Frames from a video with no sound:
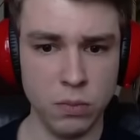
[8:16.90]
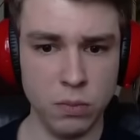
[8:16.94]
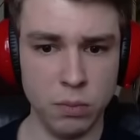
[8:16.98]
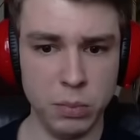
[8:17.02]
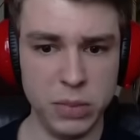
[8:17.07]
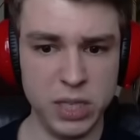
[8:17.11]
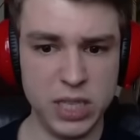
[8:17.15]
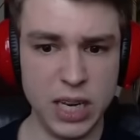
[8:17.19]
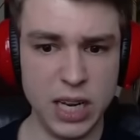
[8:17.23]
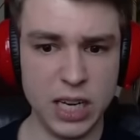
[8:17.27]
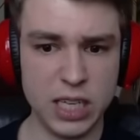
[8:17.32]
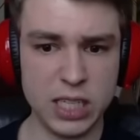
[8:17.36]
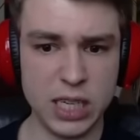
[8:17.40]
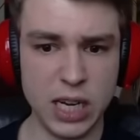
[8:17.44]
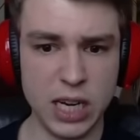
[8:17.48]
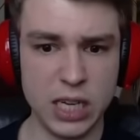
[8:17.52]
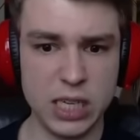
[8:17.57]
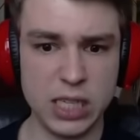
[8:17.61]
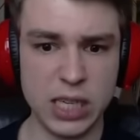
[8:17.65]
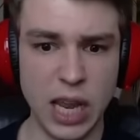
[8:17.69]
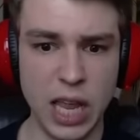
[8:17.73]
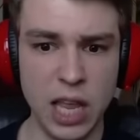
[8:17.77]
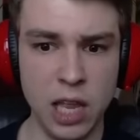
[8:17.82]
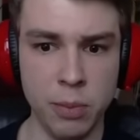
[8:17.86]
Mit
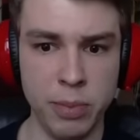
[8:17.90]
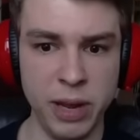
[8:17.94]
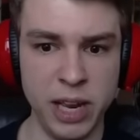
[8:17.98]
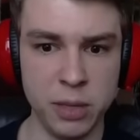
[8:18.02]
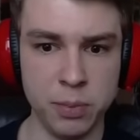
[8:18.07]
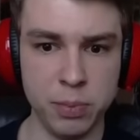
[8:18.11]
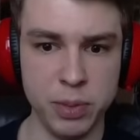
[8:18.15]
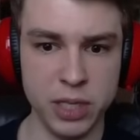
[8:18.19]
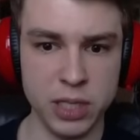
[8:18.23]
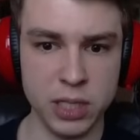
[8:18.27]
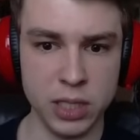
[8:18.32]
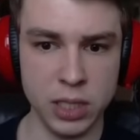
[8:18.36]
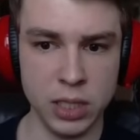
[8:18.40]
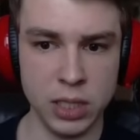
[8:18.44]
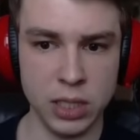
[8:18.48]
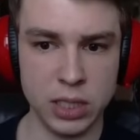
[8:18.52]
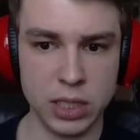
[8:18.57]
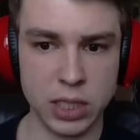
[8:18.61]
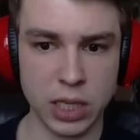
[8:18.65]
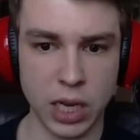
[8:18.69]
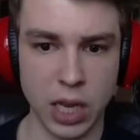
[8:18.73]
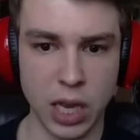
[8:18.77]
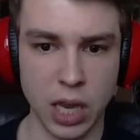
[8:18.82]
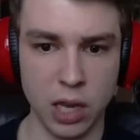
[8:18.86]
XXL-Bett bitte.
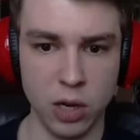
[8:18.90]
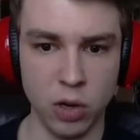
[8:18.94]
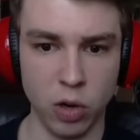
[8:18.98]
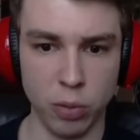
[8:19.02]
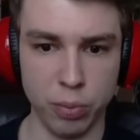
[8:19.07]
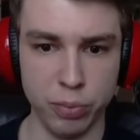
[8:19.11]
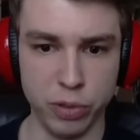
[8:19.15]
Ich kriege noch